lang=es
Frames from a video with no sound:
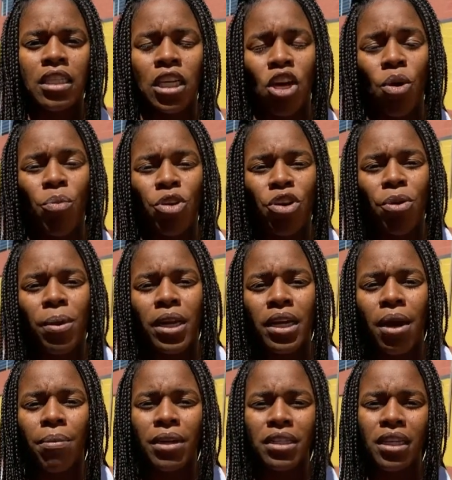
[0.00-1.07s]
Sí, como yo
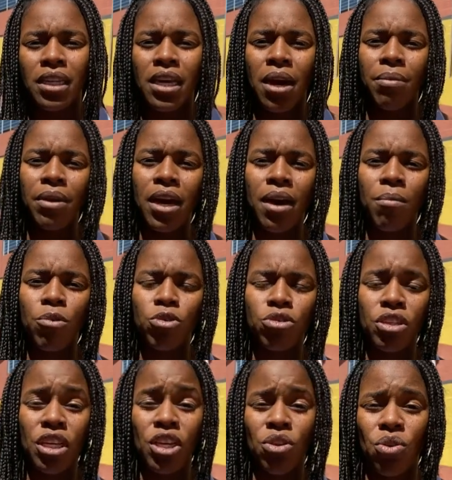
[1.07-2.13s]
varias veces ya
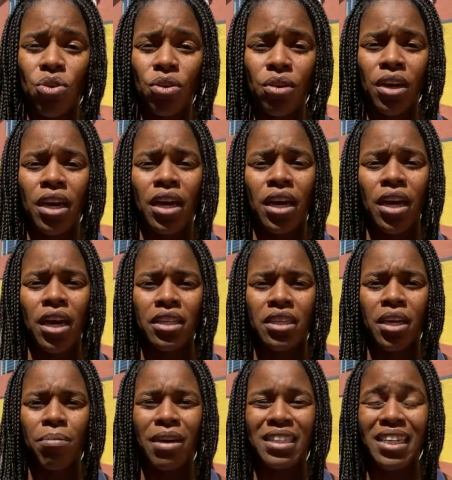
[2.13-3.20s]
habíamos ido eh, a
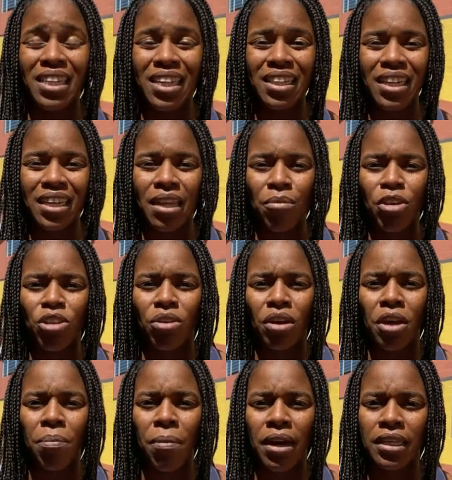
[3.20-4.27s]
hacer bases de entrenamiento
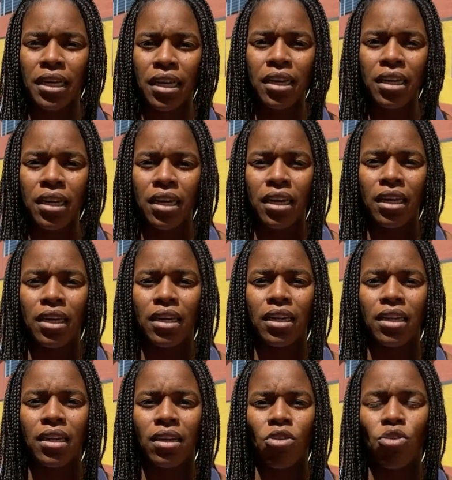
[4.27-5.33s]
en España,
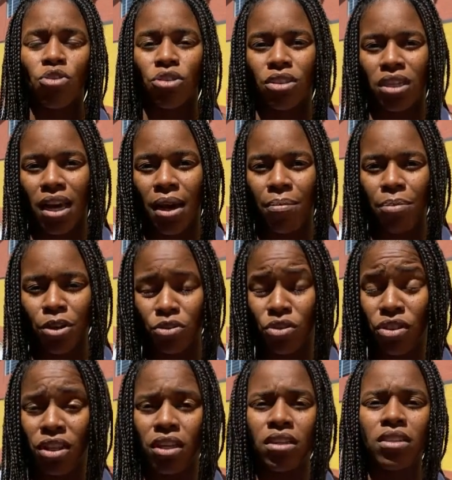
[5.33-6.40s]
eh, conocía a
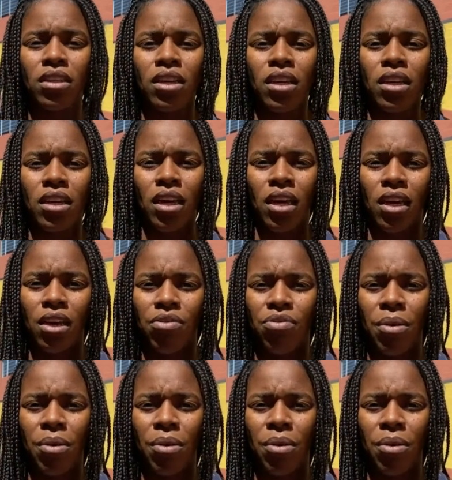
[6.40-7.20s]
personas, eh,